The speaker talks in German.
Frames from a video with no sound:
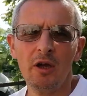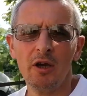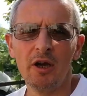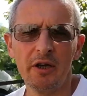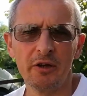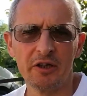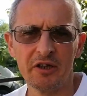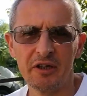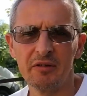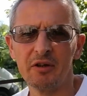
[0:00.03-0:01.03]
Hi Leute,
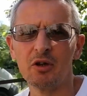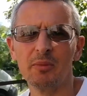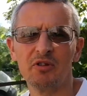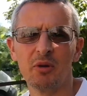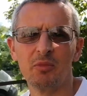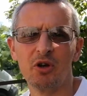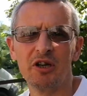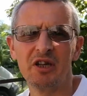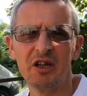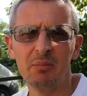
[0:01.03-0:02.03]
willkommen zum
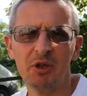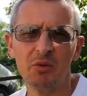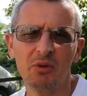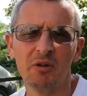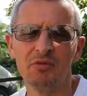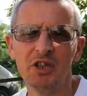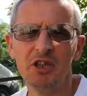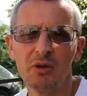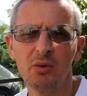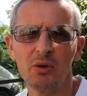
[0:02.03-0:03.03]
neuen Leben in Ungarn
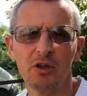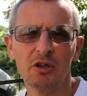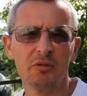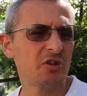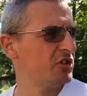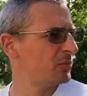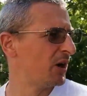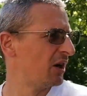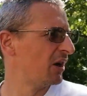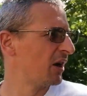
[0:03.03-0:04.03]
Video. Ja,
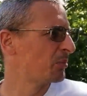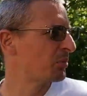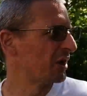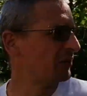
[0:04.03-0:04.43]
diesmal ein paar